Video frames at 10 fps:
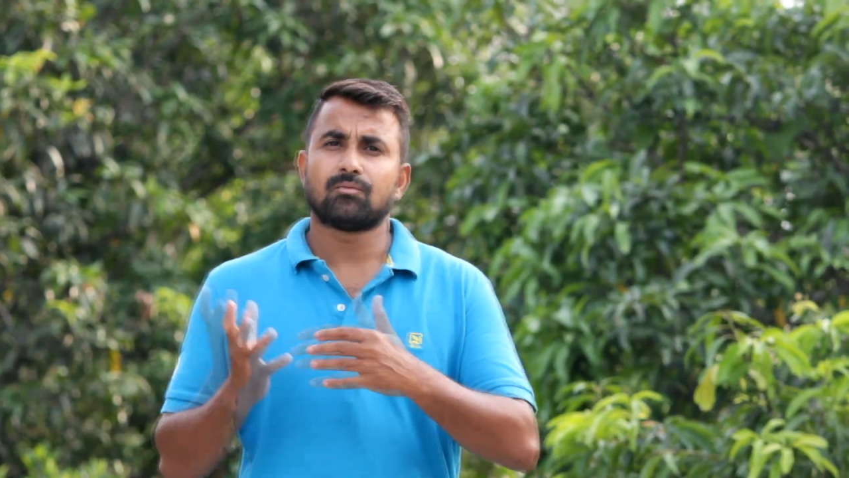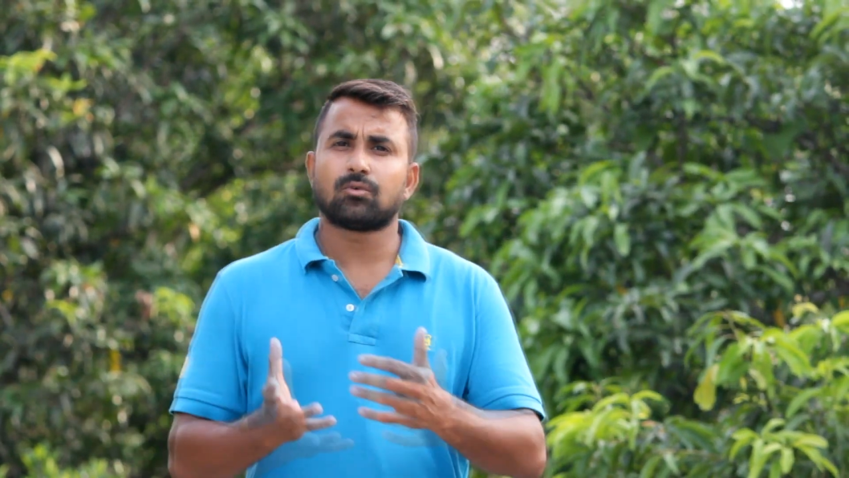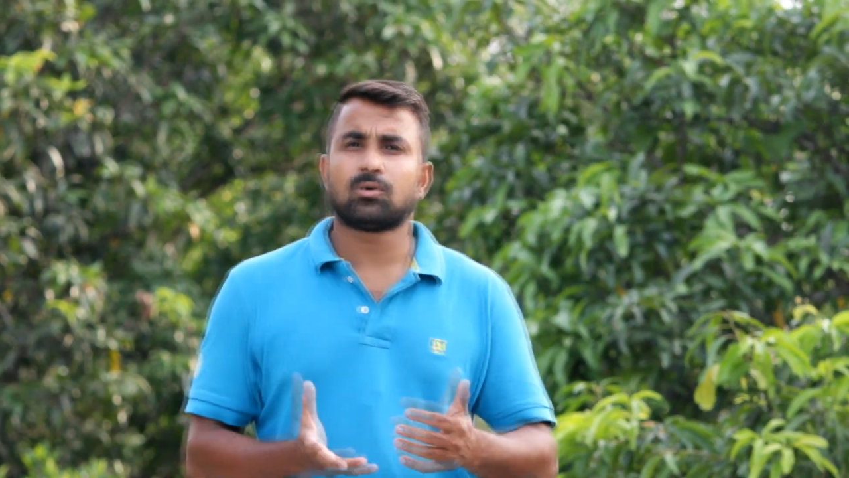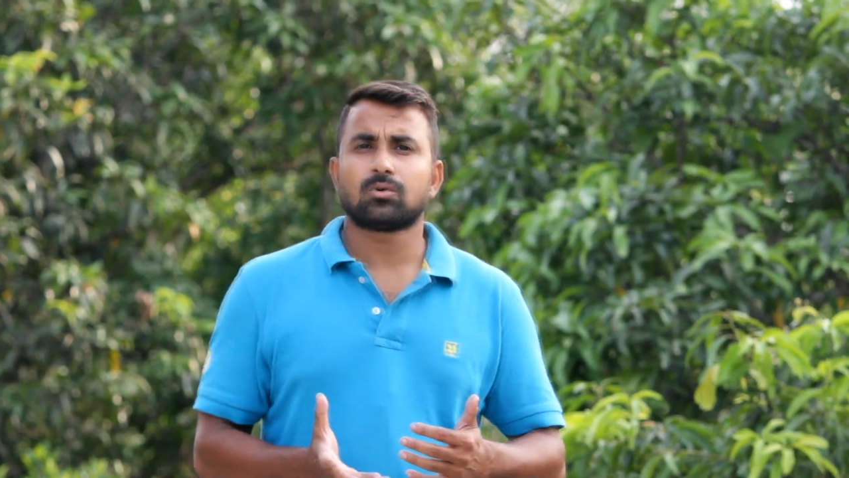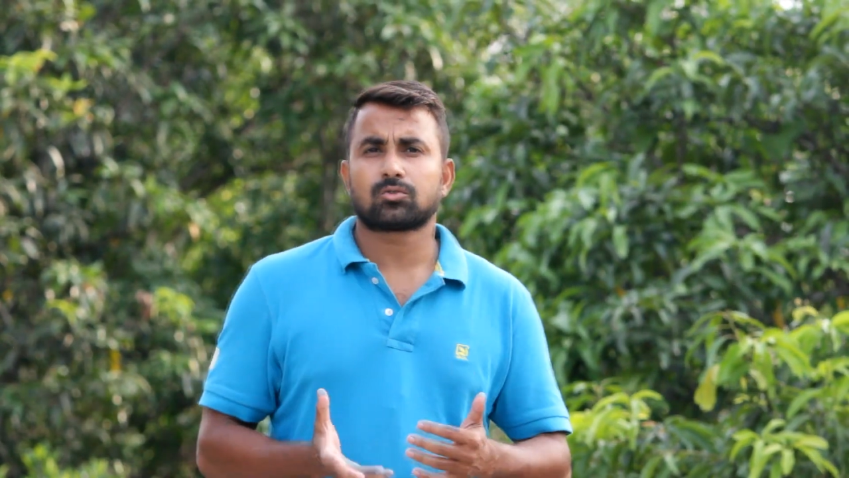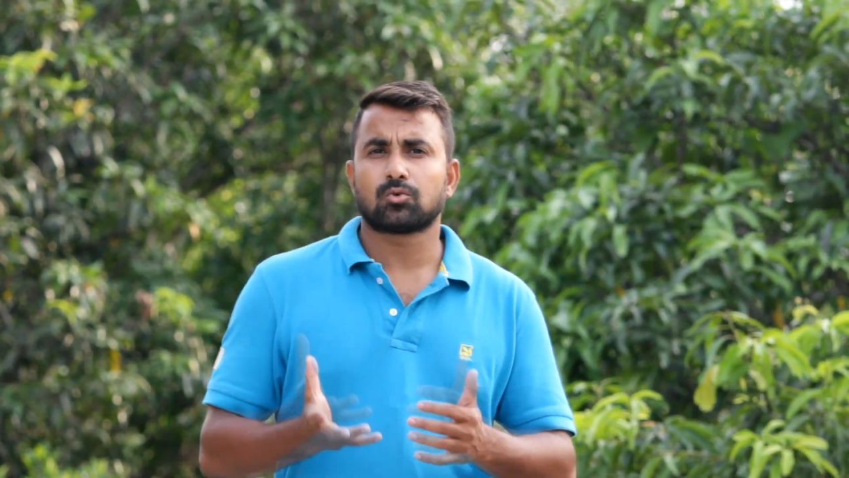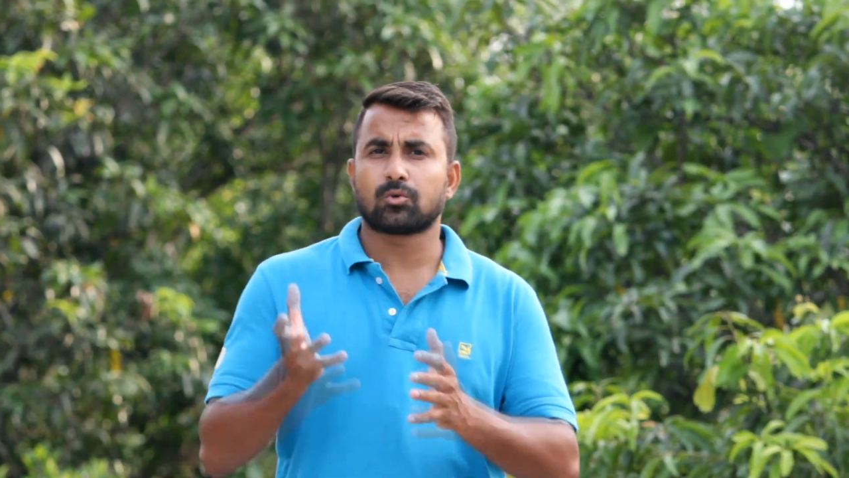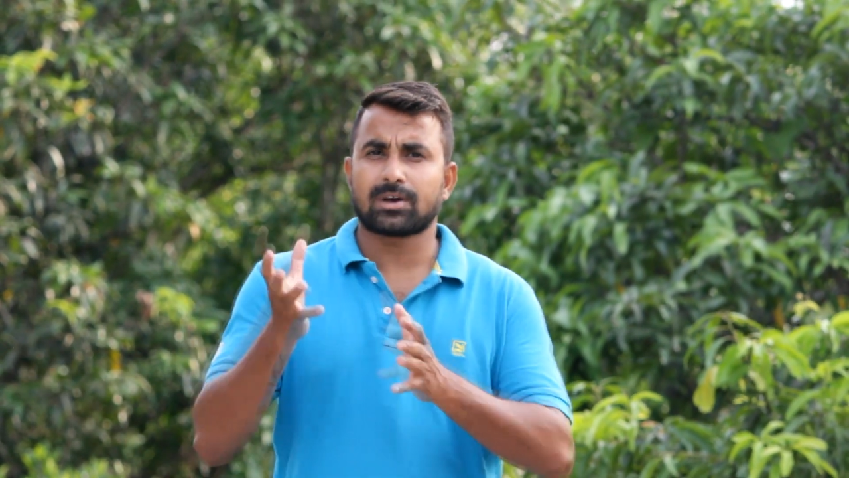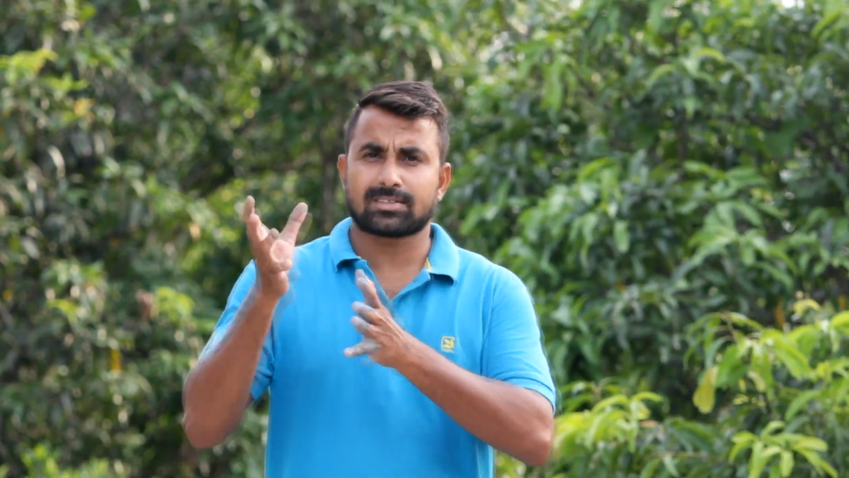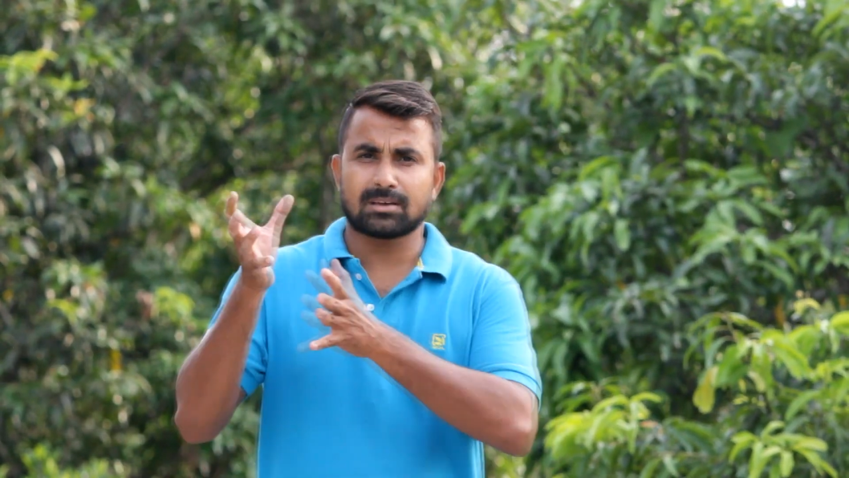वो
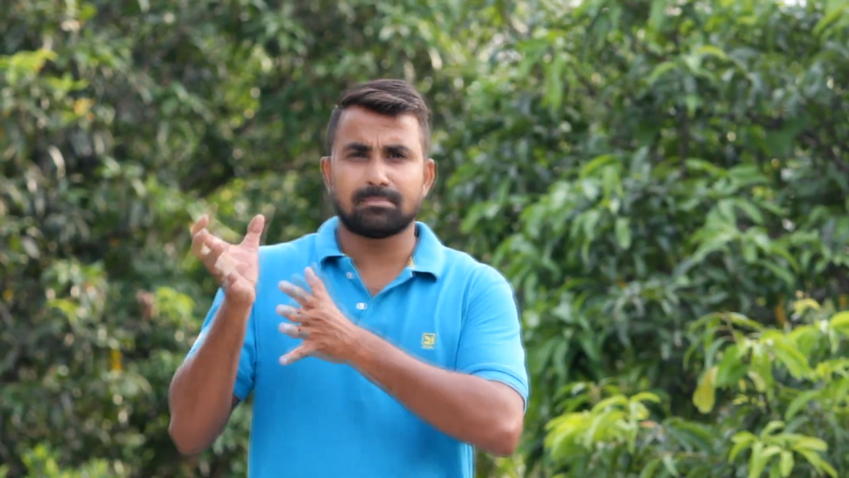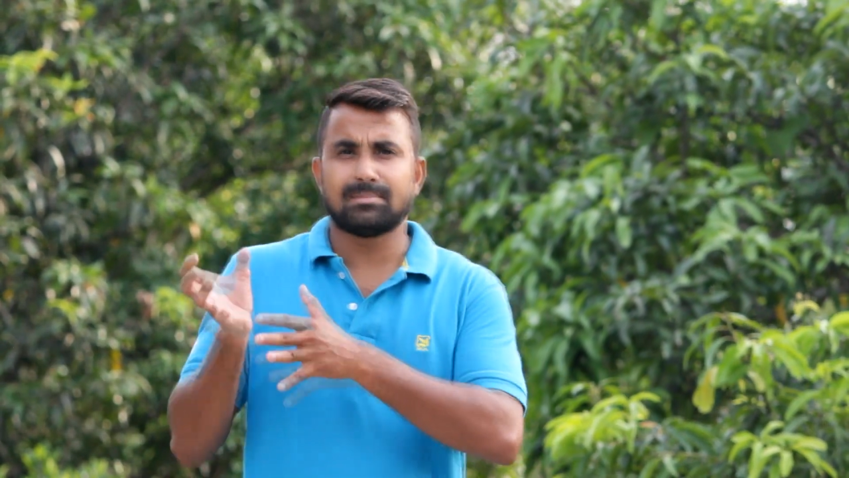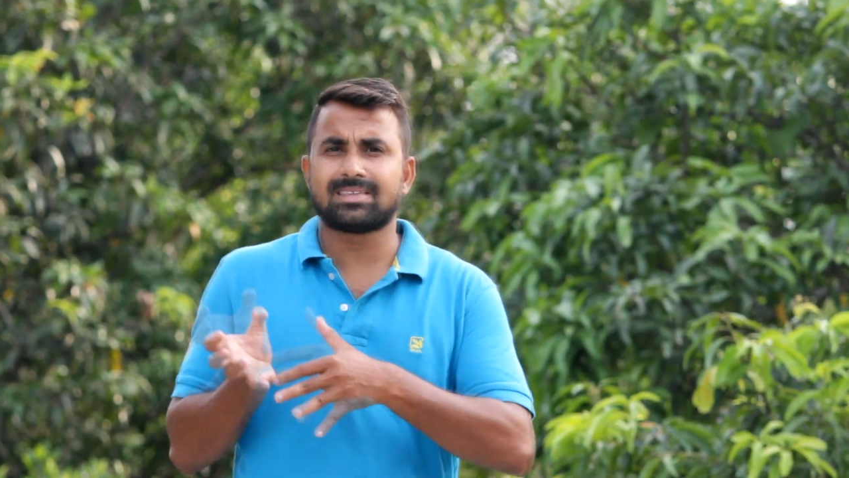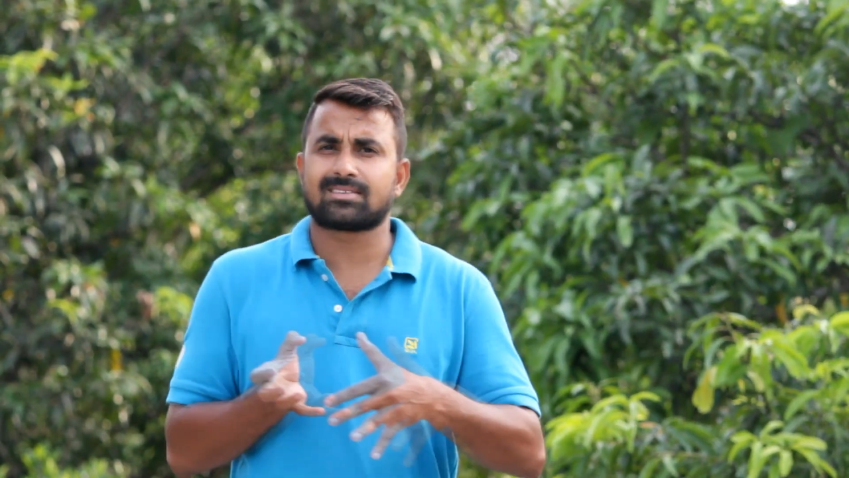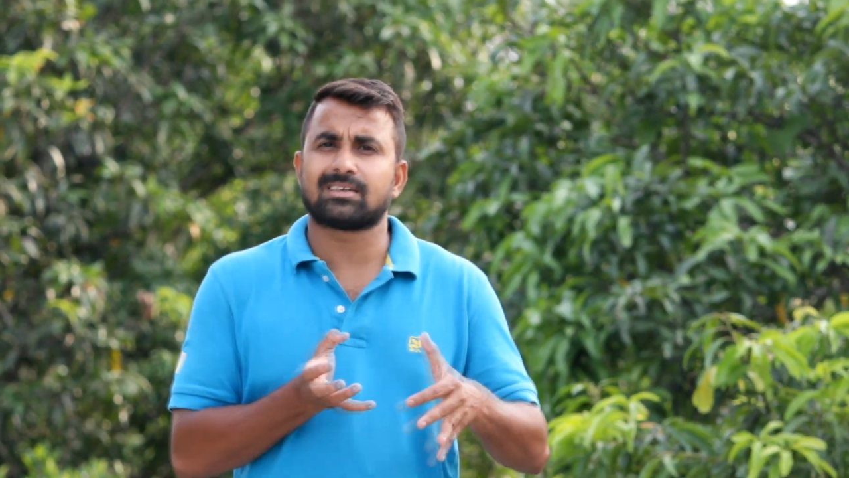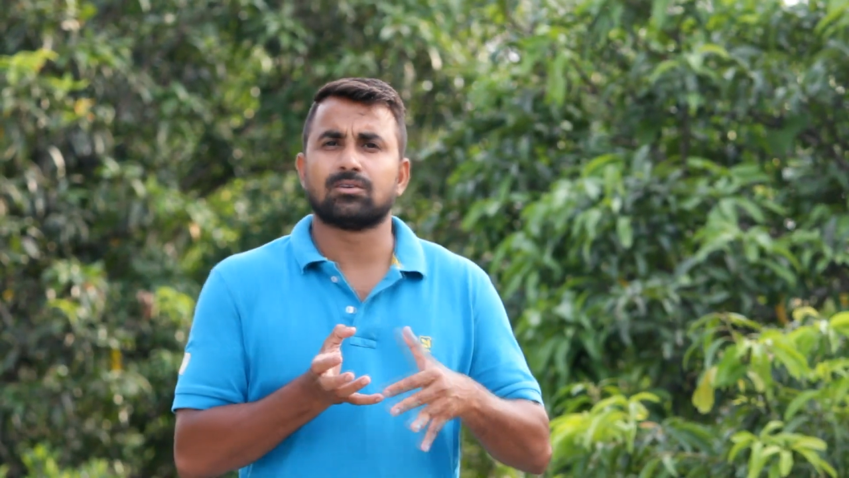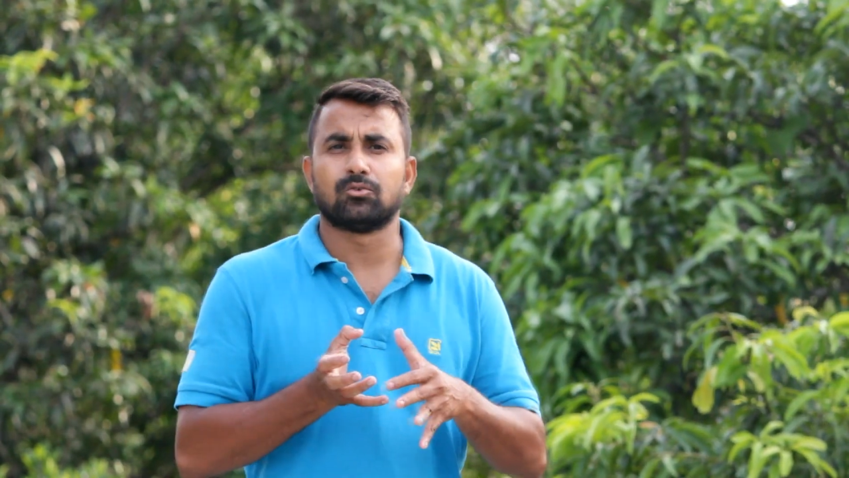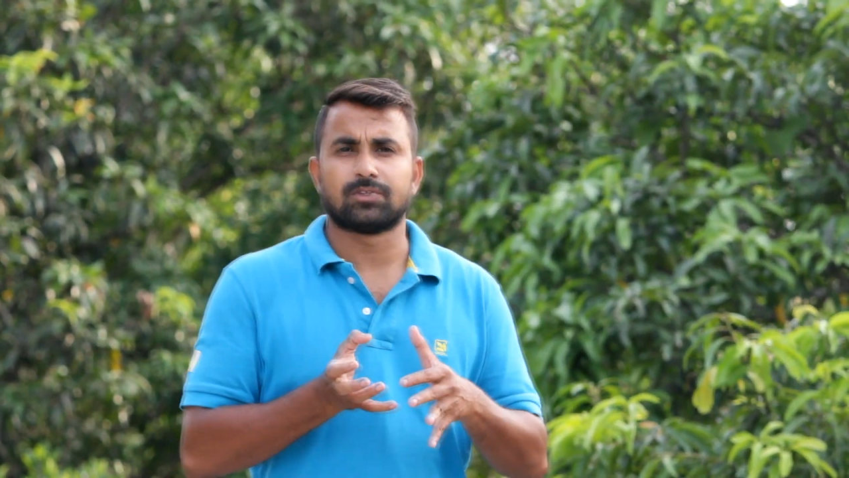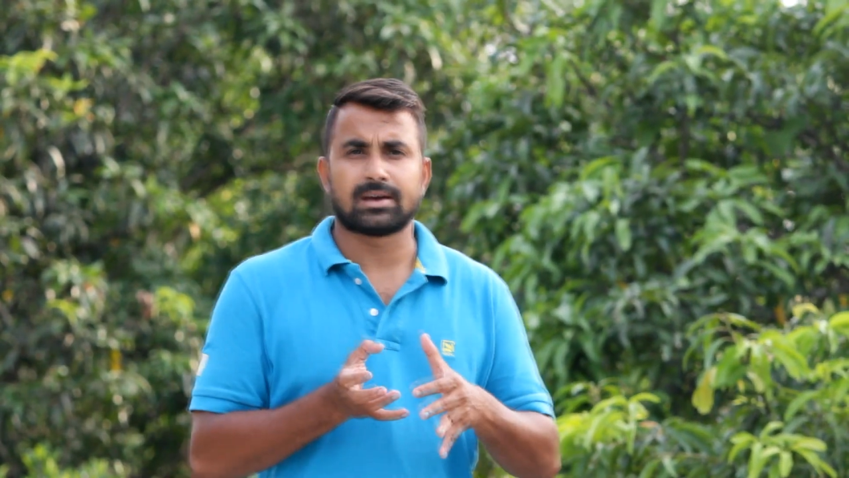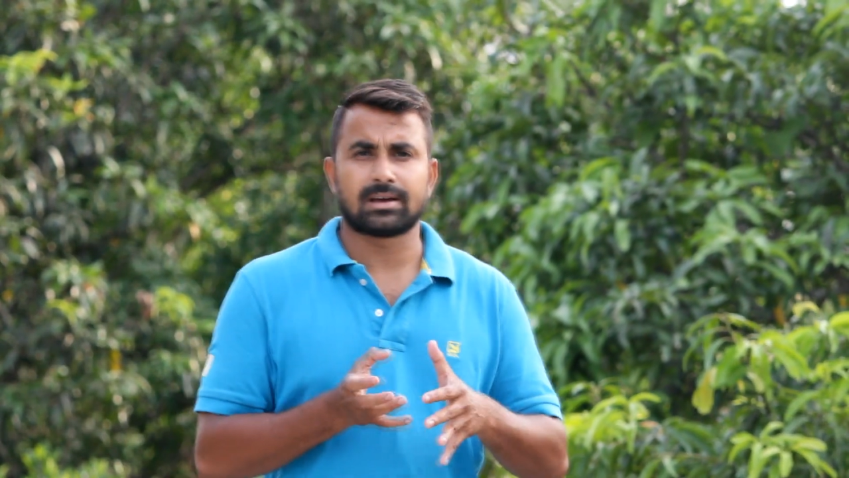थोड़ा सा मिसिंग
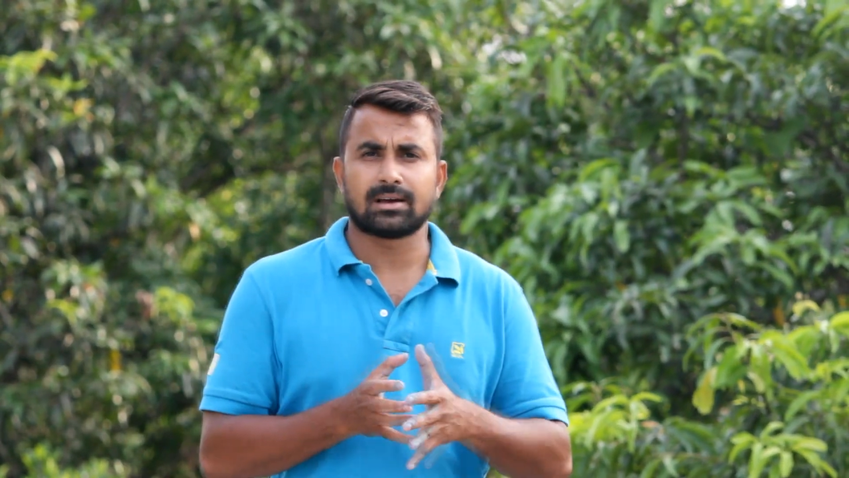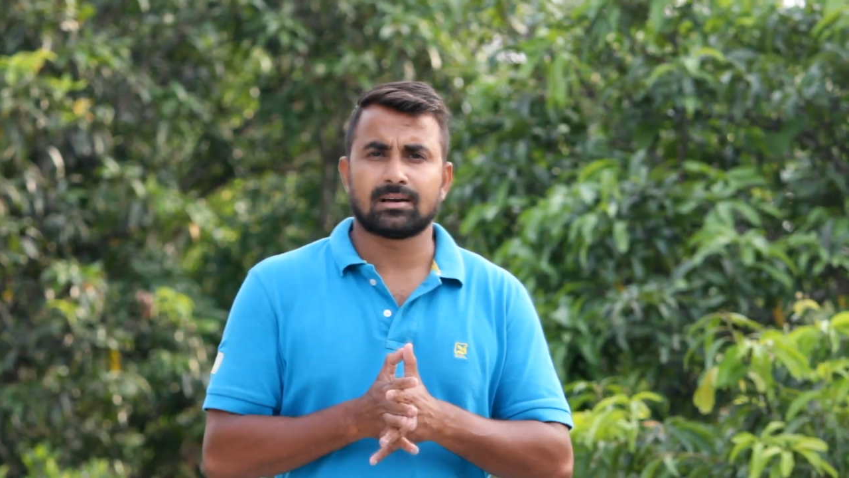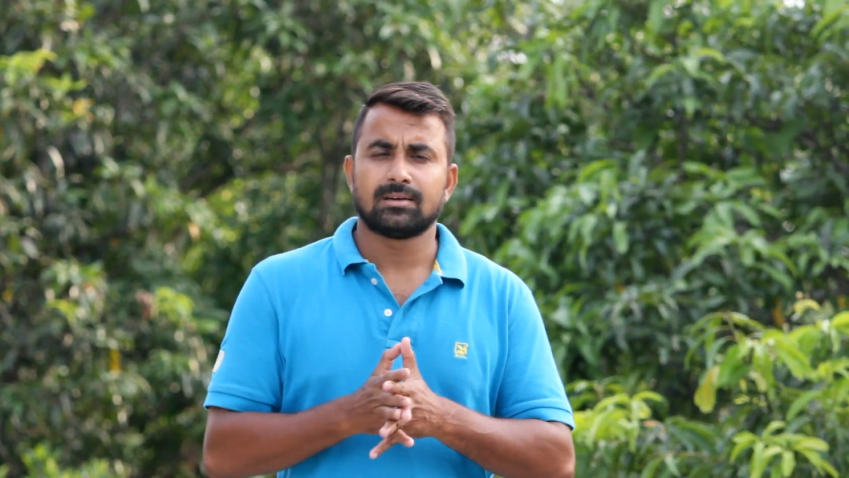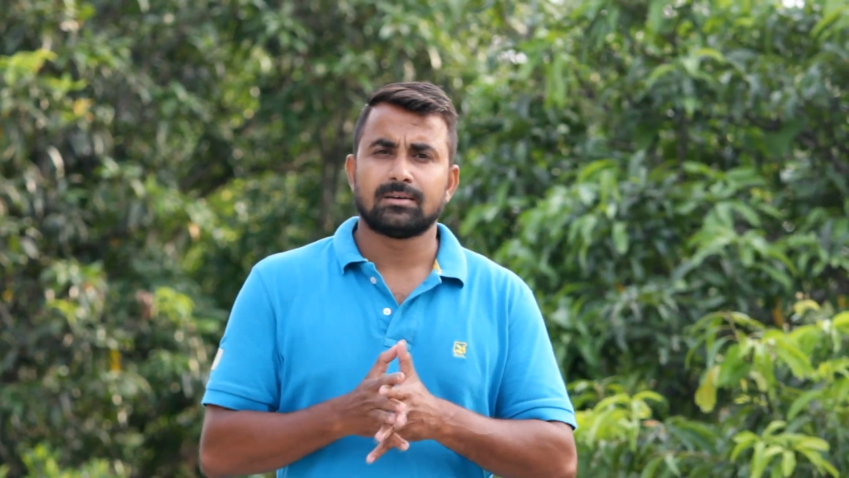हो जाएगा